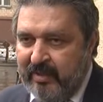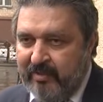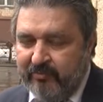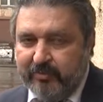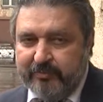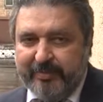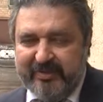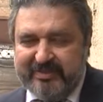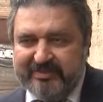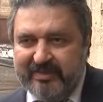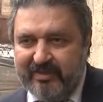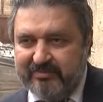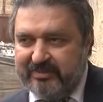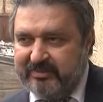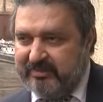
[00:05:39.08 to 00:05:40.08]
Вот
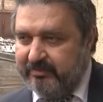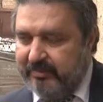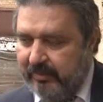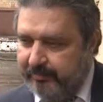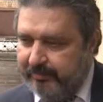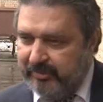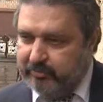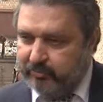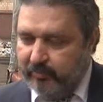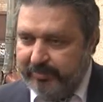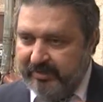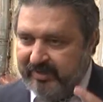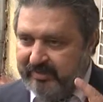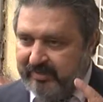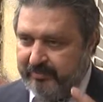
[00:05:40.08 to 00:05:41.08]
представьте себе,
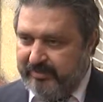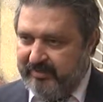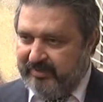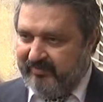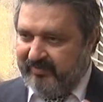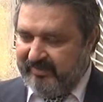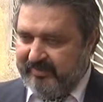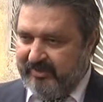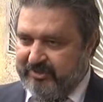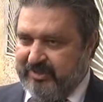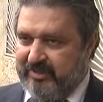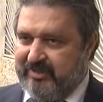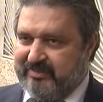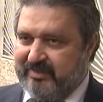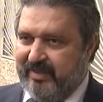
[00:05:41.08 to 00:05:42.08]
преступление было в
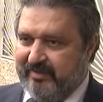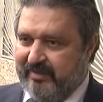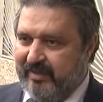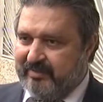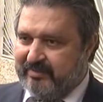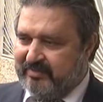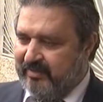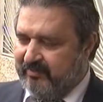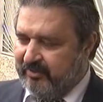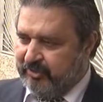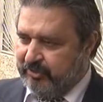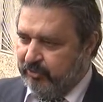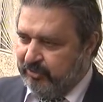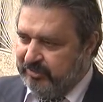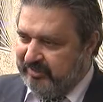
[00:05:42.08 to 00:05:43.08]
отношении Саакяна
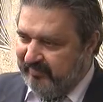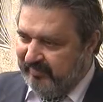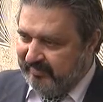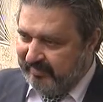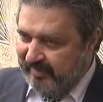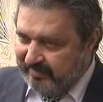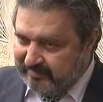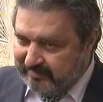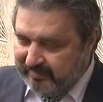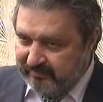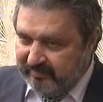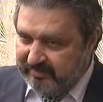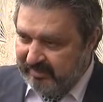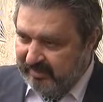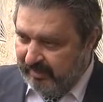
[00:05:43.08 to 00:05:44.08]
совершено
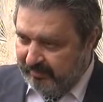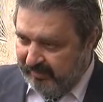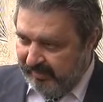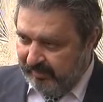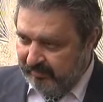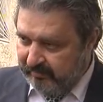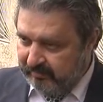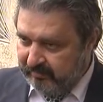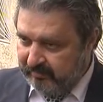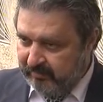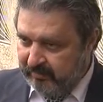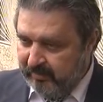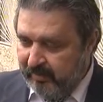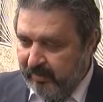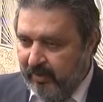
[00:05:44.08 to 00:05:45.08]
19 декабря.
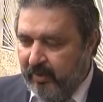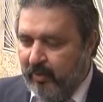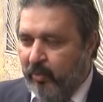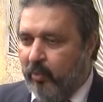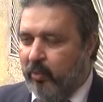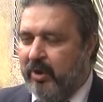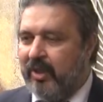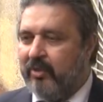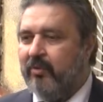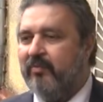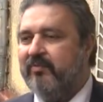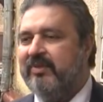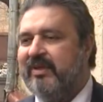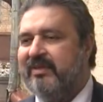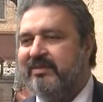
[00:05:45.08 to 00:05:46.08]

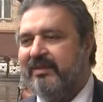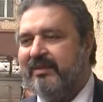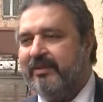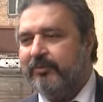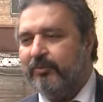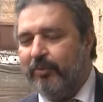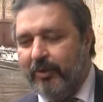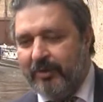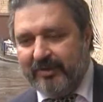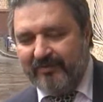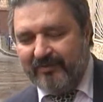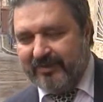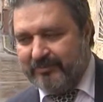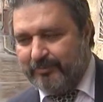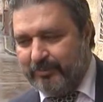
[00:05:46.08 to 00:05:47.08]
Уголовное дело только
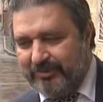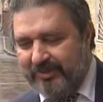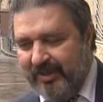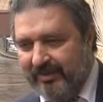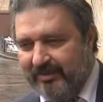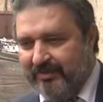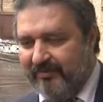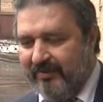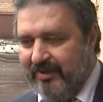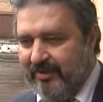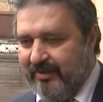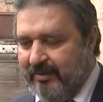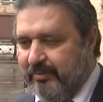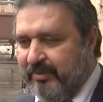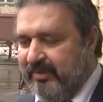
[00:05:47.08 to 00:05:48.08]
возбуждало, э,
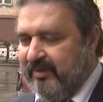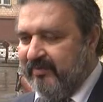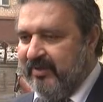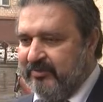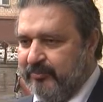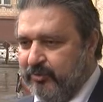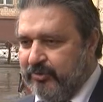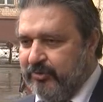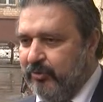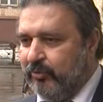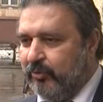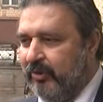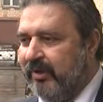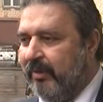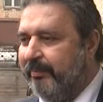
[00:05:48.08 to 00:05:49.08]
э, было возбуждено
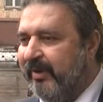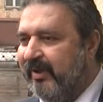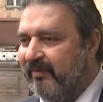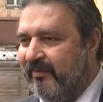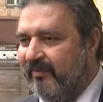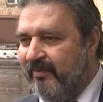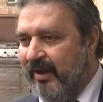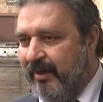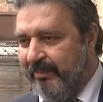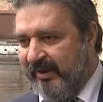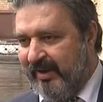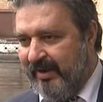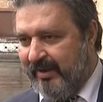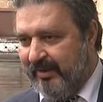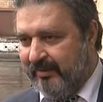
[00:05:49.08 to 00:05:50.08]
только 1
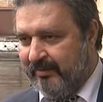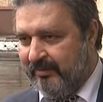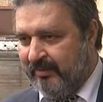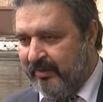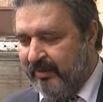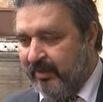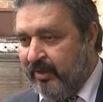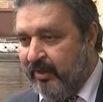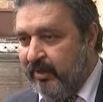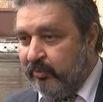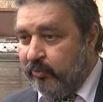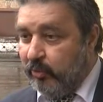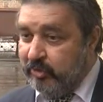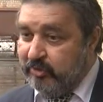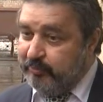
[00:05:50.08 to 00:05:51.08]
апреля.
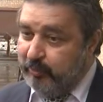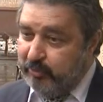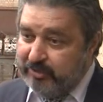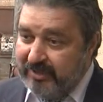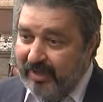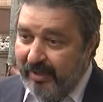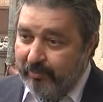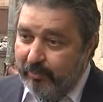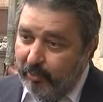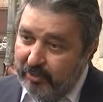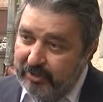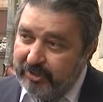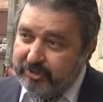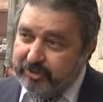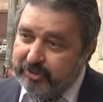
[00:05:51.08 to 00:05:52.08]
То есть спустя
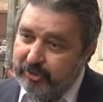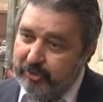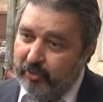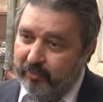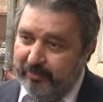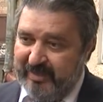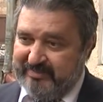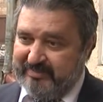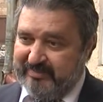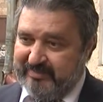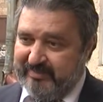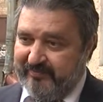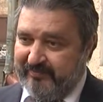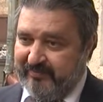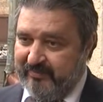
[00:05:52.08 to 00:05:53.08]
более 4
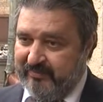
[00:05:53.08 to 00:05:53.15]
месяцев.